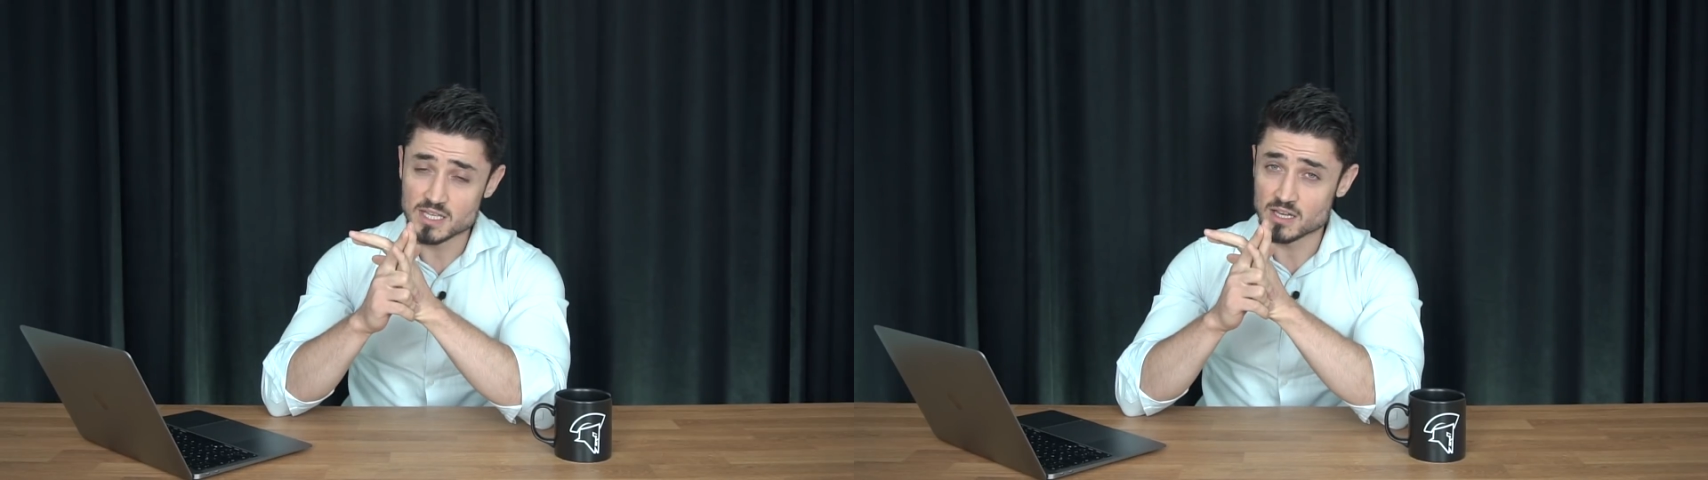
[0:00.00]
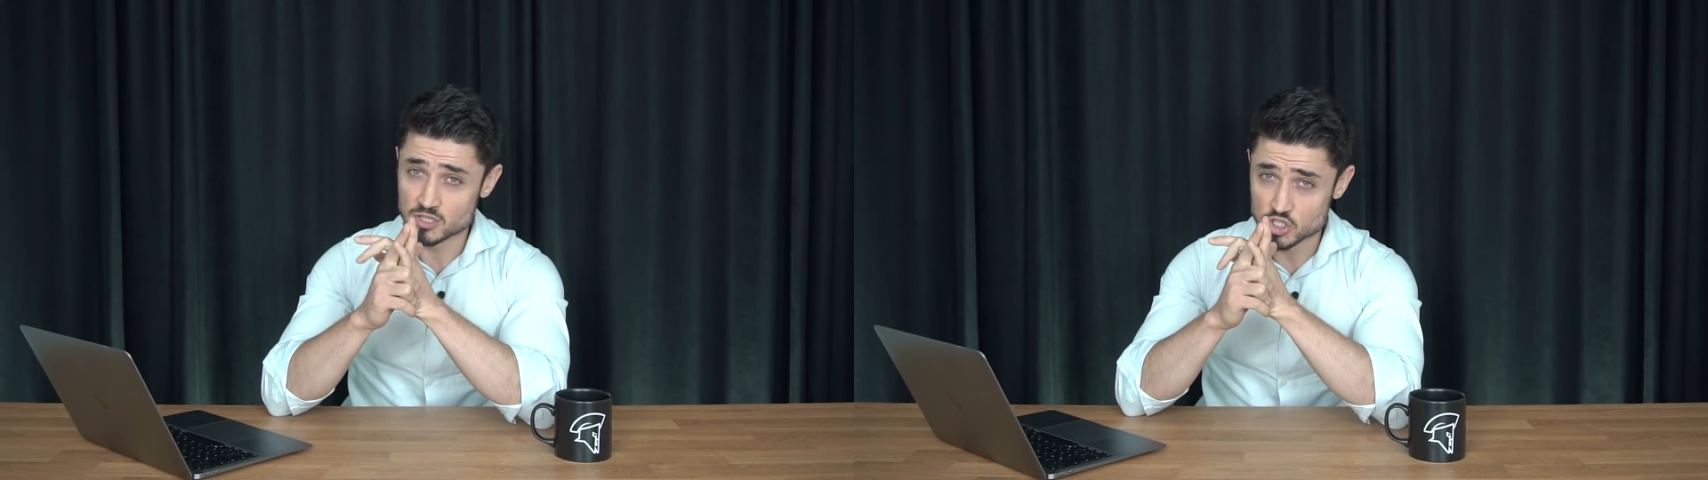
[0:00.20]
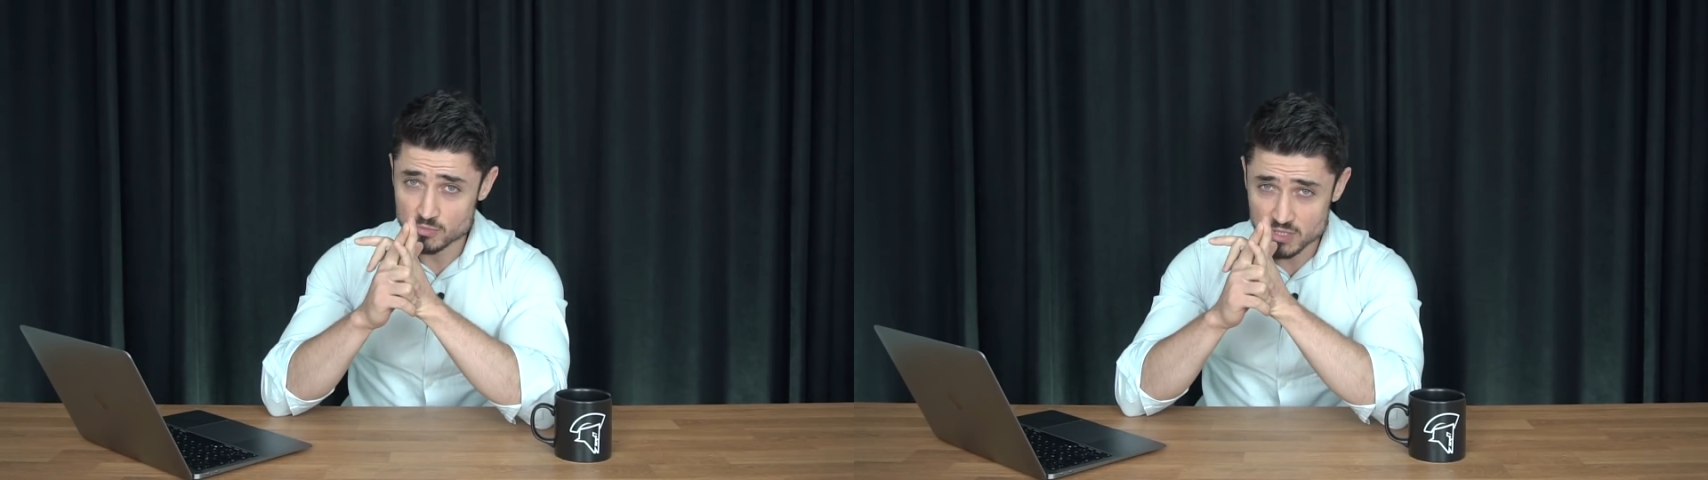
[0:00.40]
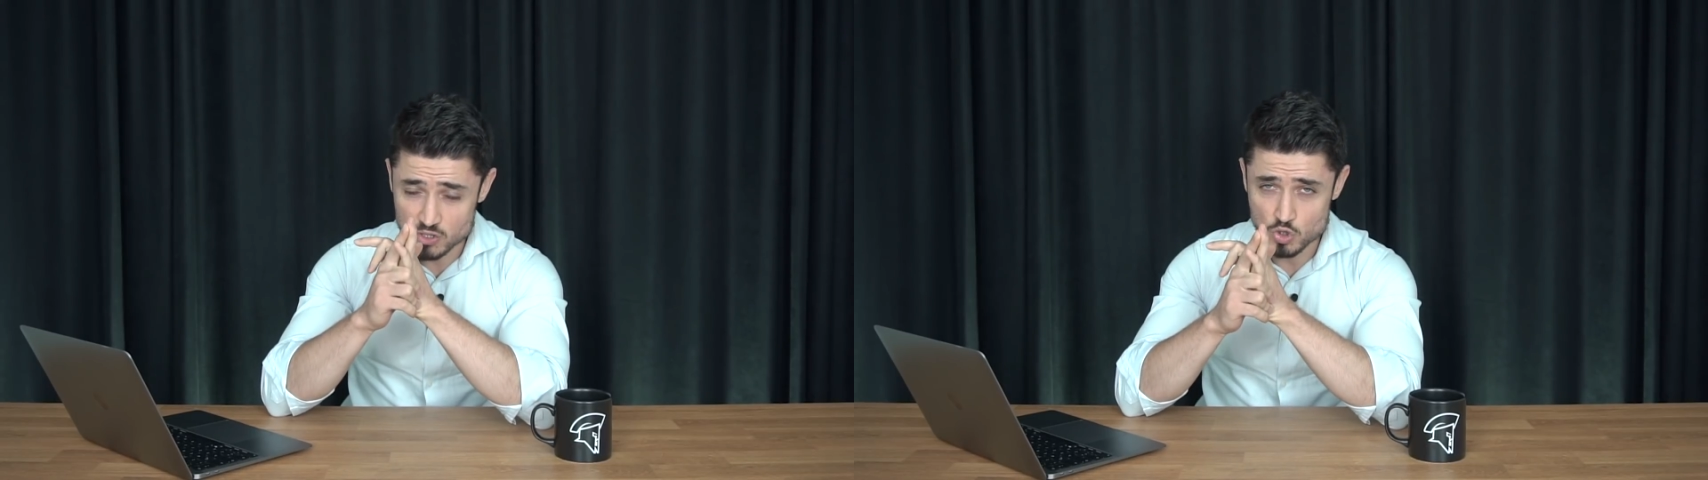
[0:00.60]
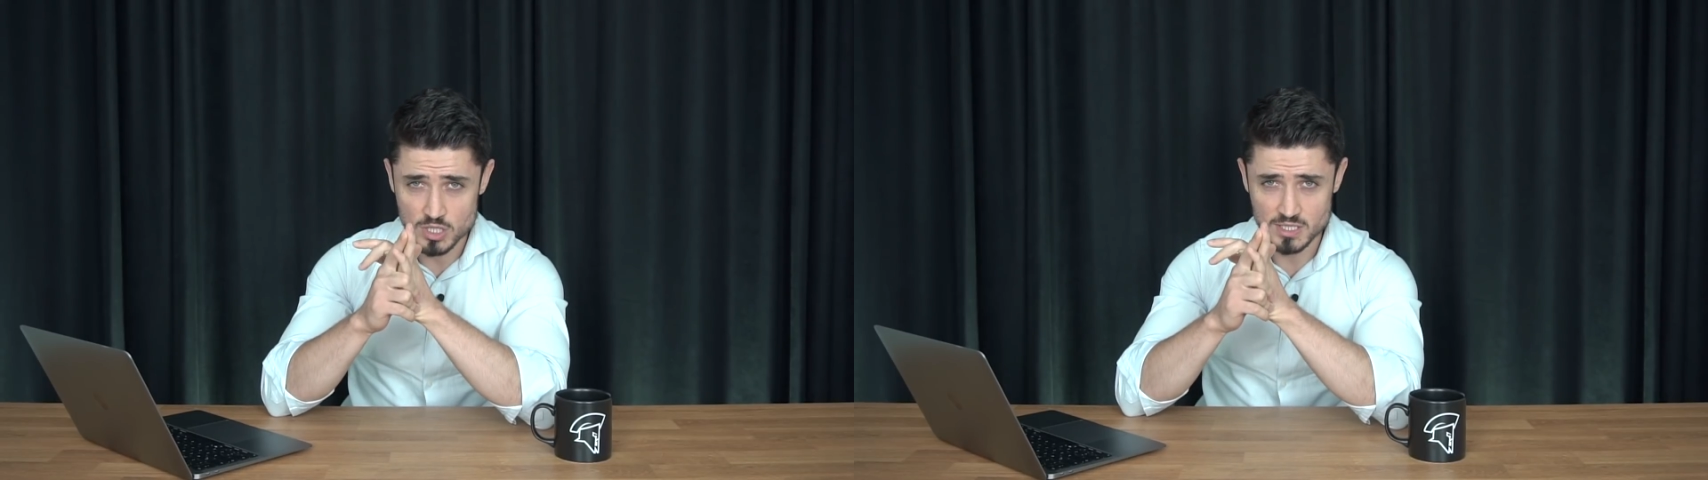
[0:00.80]
yanlışımızı
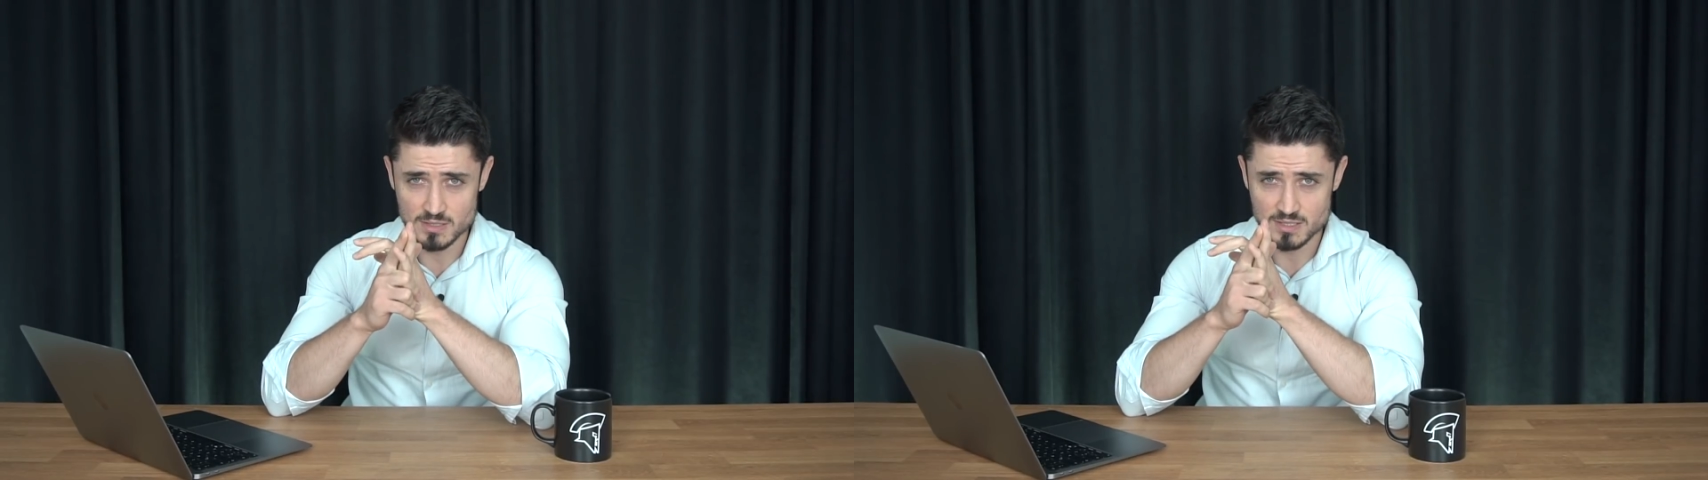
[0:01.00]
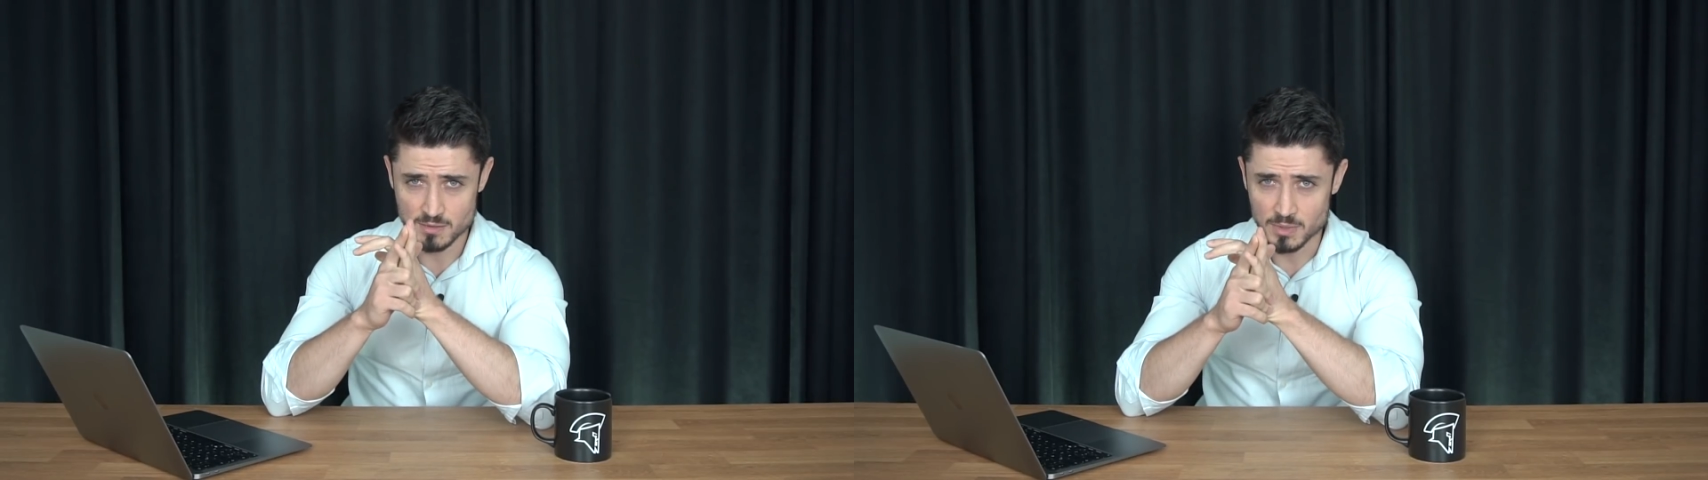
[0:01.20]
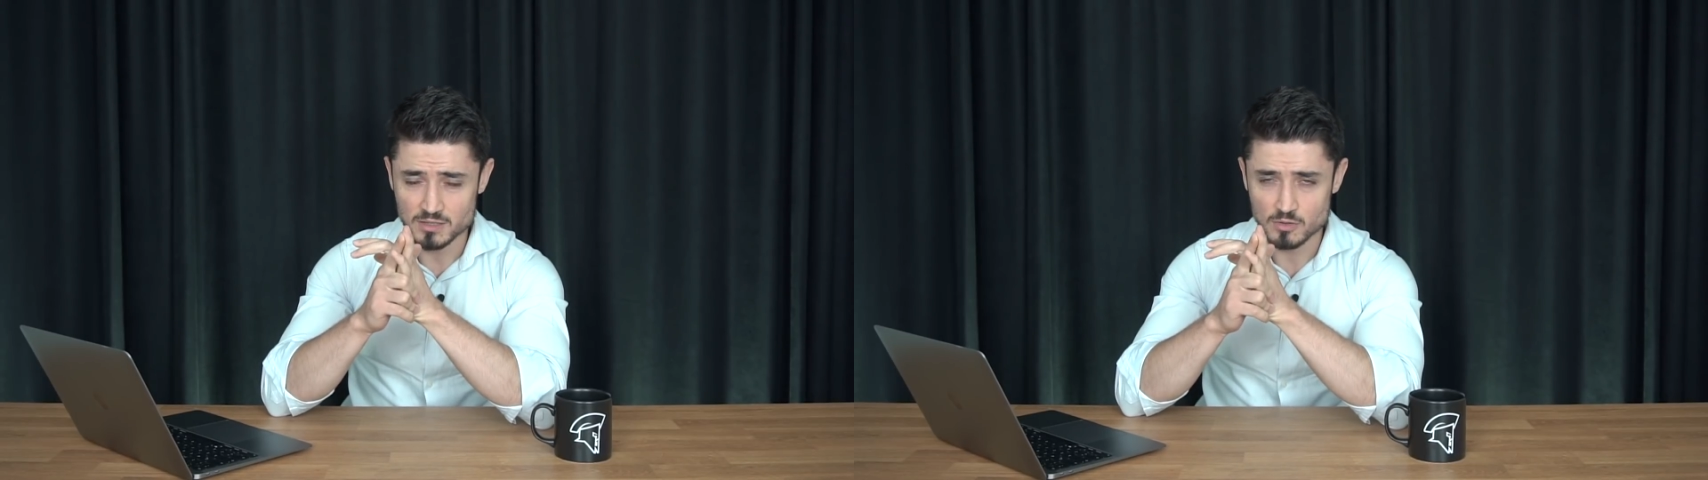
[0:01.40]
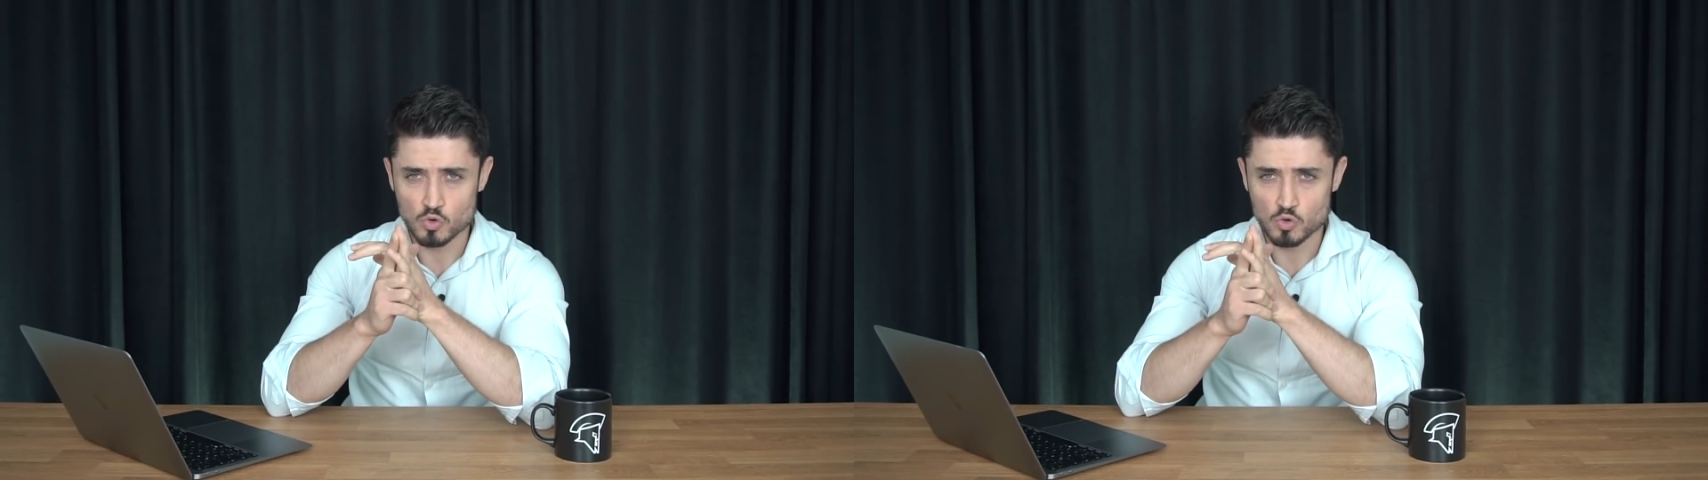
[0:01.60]
söylediği zaman